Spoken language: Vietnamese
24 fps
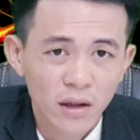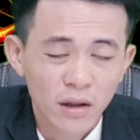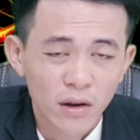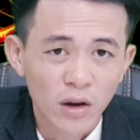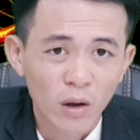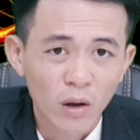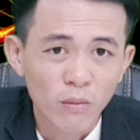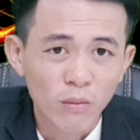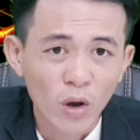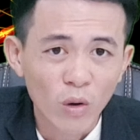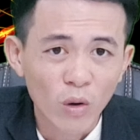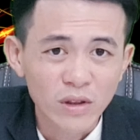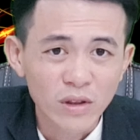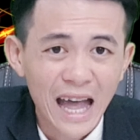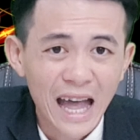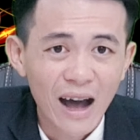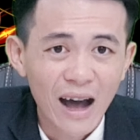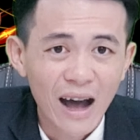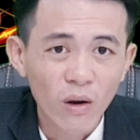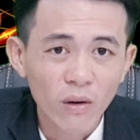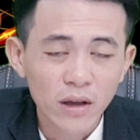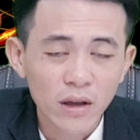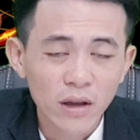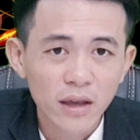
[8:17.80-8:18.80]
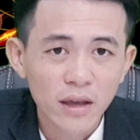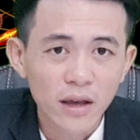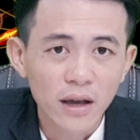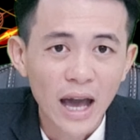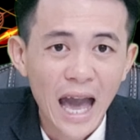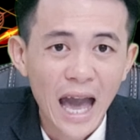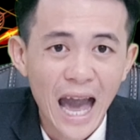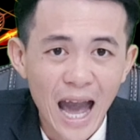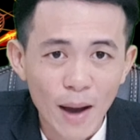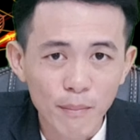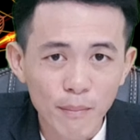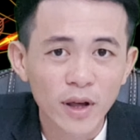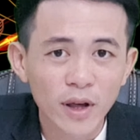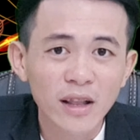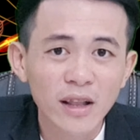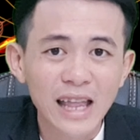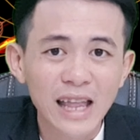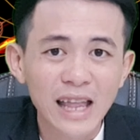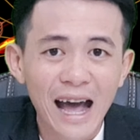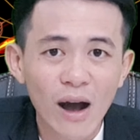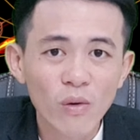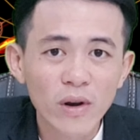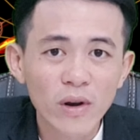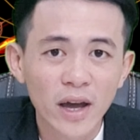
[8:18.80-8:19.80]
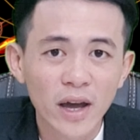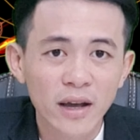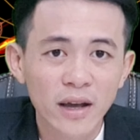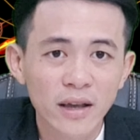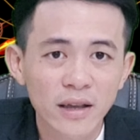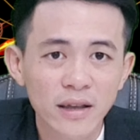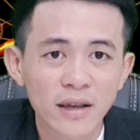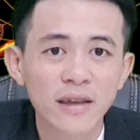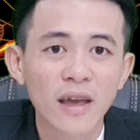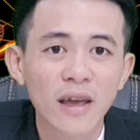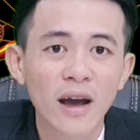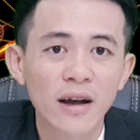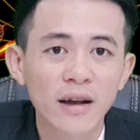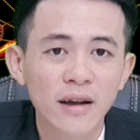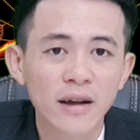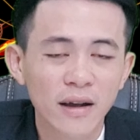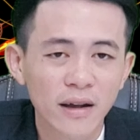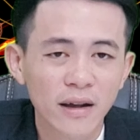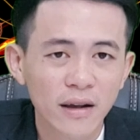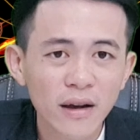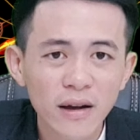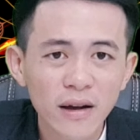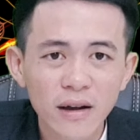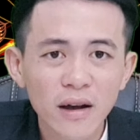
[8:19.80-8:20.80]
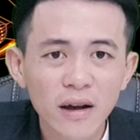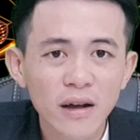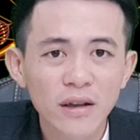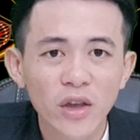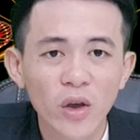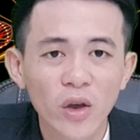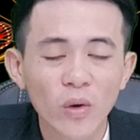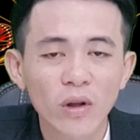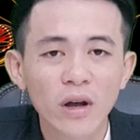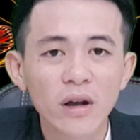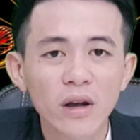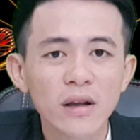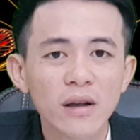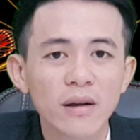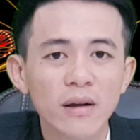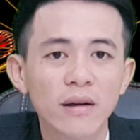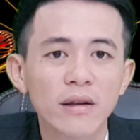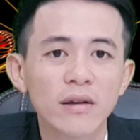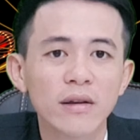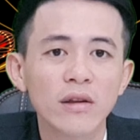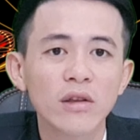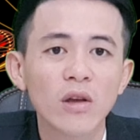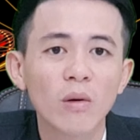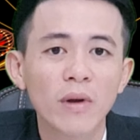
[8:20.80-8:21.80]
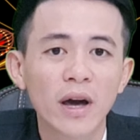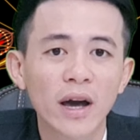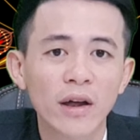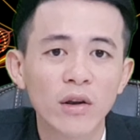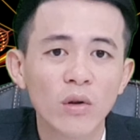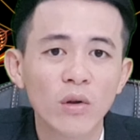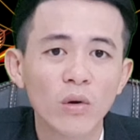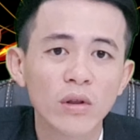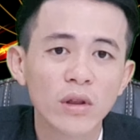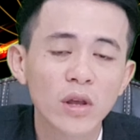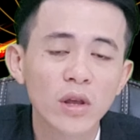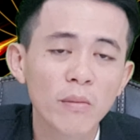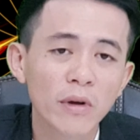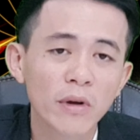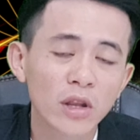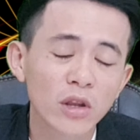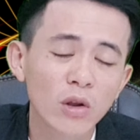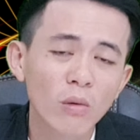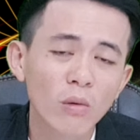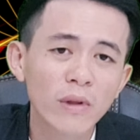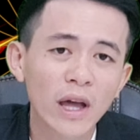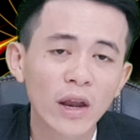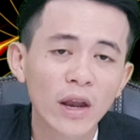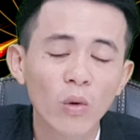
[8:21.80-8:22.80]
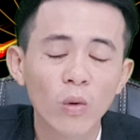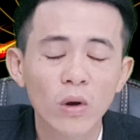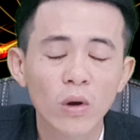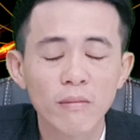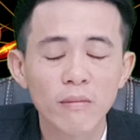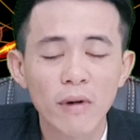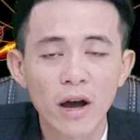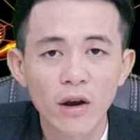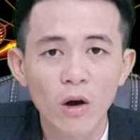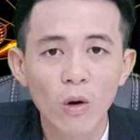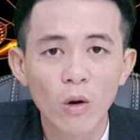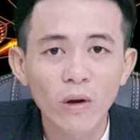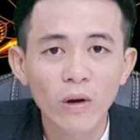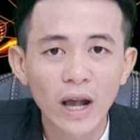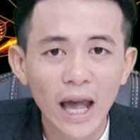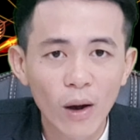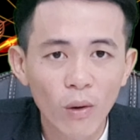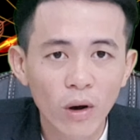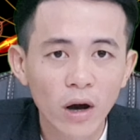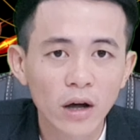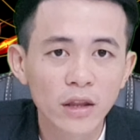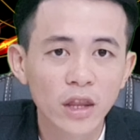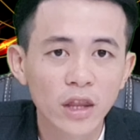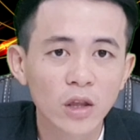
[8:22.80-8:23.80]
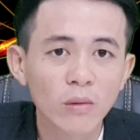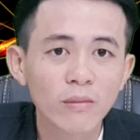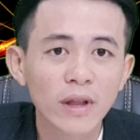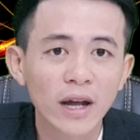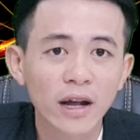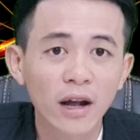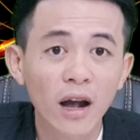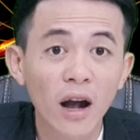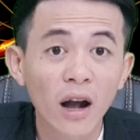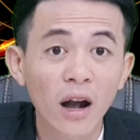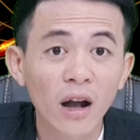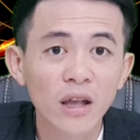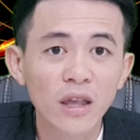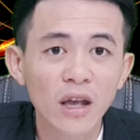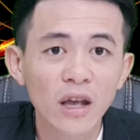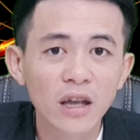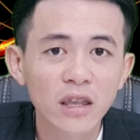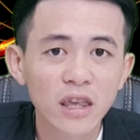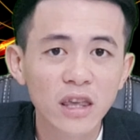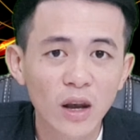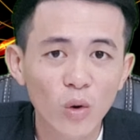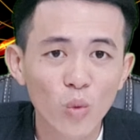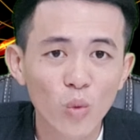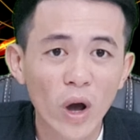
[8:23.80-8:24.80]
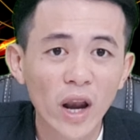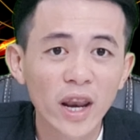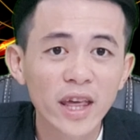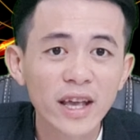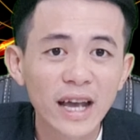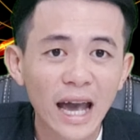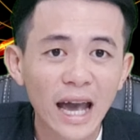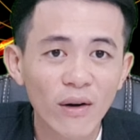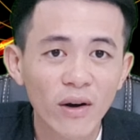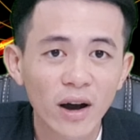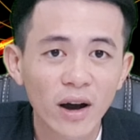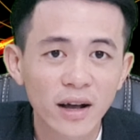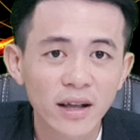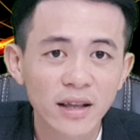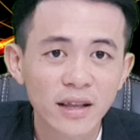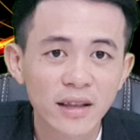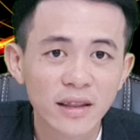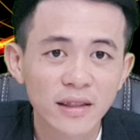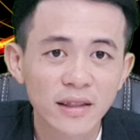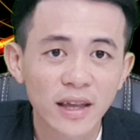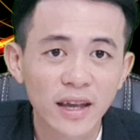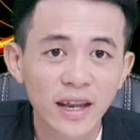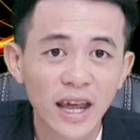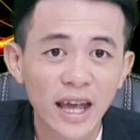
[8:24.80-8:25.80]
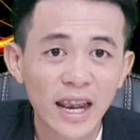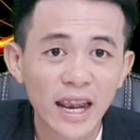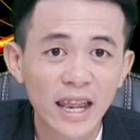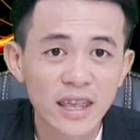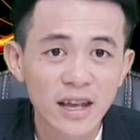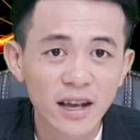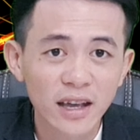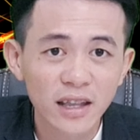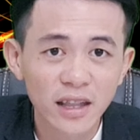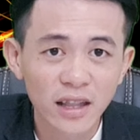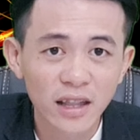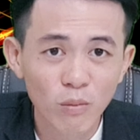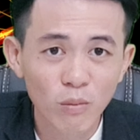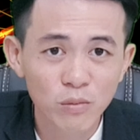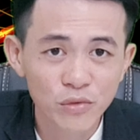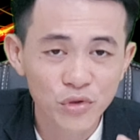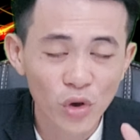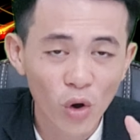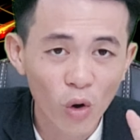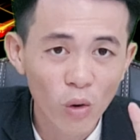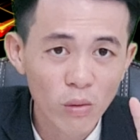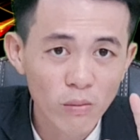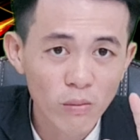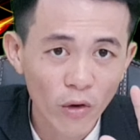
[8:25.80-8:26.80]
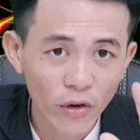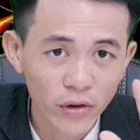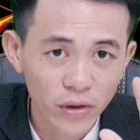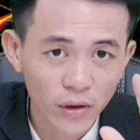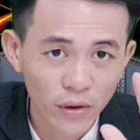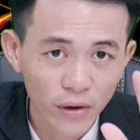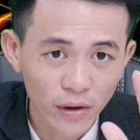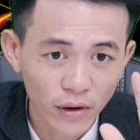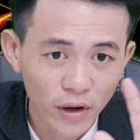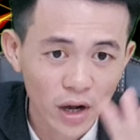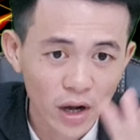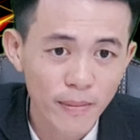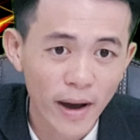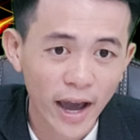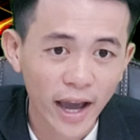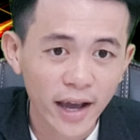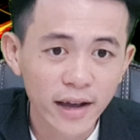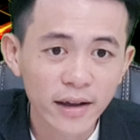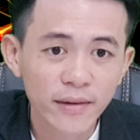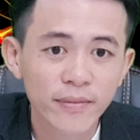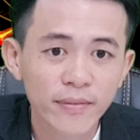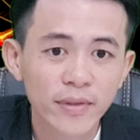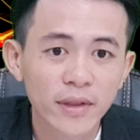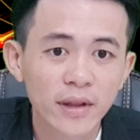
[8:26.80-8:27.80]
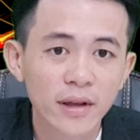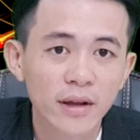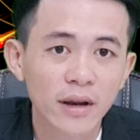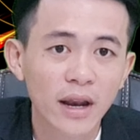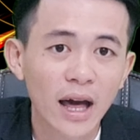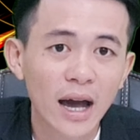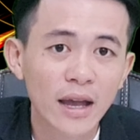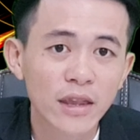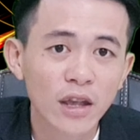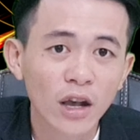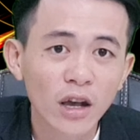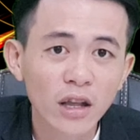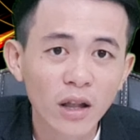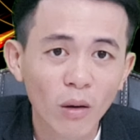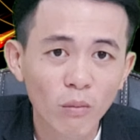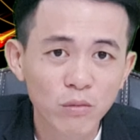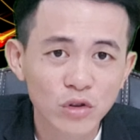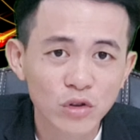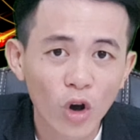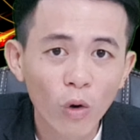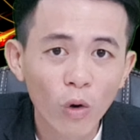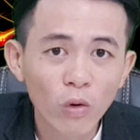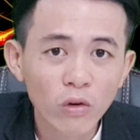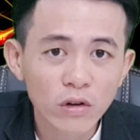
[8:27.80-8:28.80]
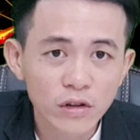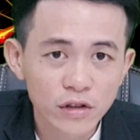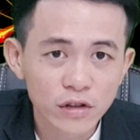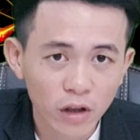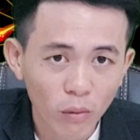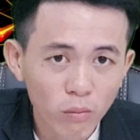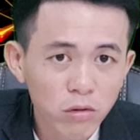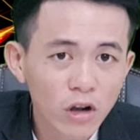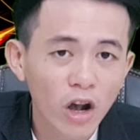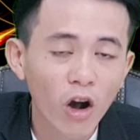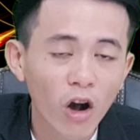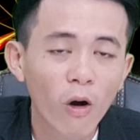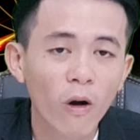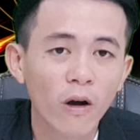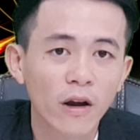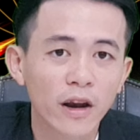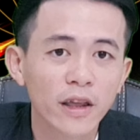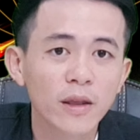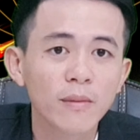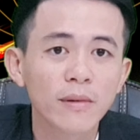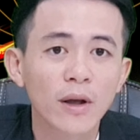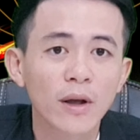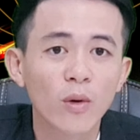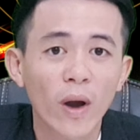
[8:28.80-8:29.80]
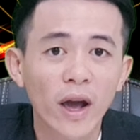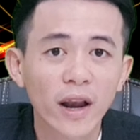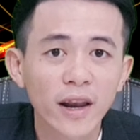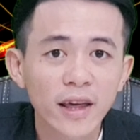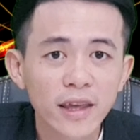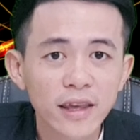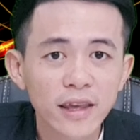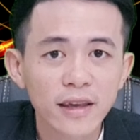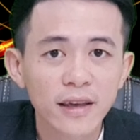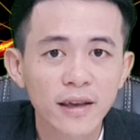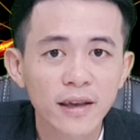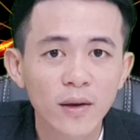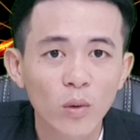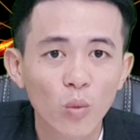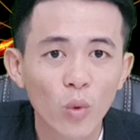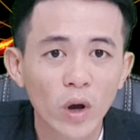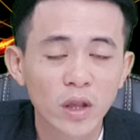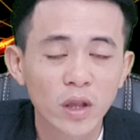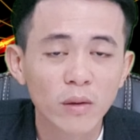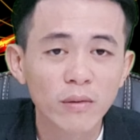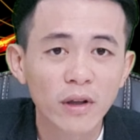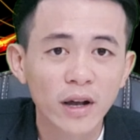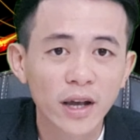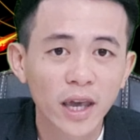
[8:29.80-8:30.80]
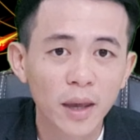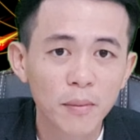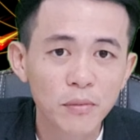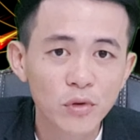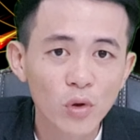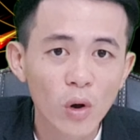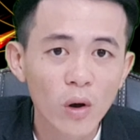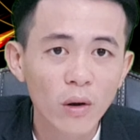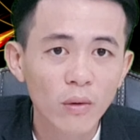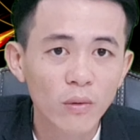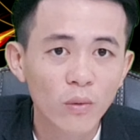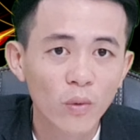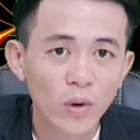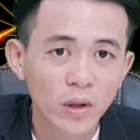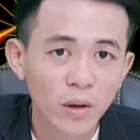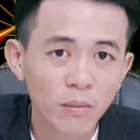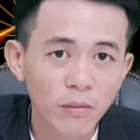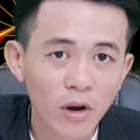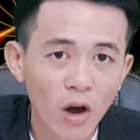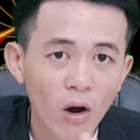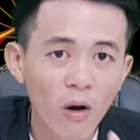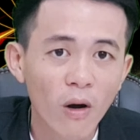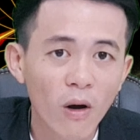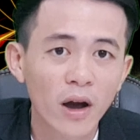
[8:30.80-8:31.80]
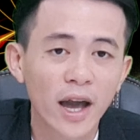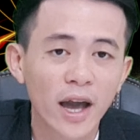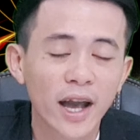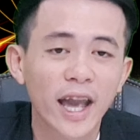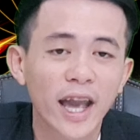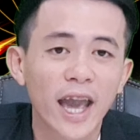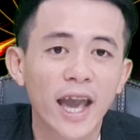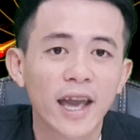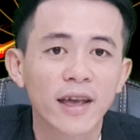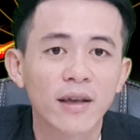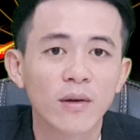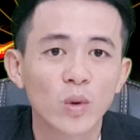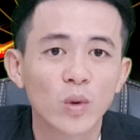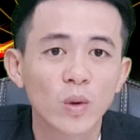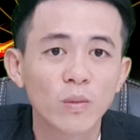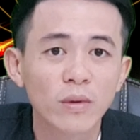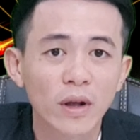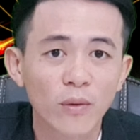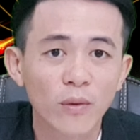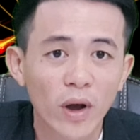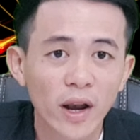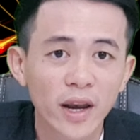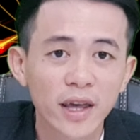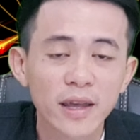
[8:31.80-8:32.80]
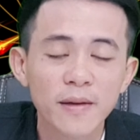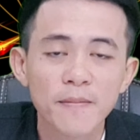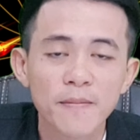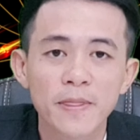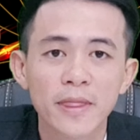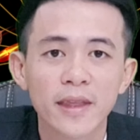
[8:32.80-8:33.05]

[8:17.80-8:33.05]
nồng độ tảo hàm lượng tảo nè nhân dân rất rất nhiều thứ nói chung là nuôi nếu mình chúng ta nuôi mật độ cao hơn thì chúng ta cần những cái trình quản lý cao hơn thì đây là những cái thông số môi trường cơ bản là những cái thông số sống còn để chúng ta quản lý và chúng ta kiểm soát và chúng đo hàng ngày chúng ta quản lý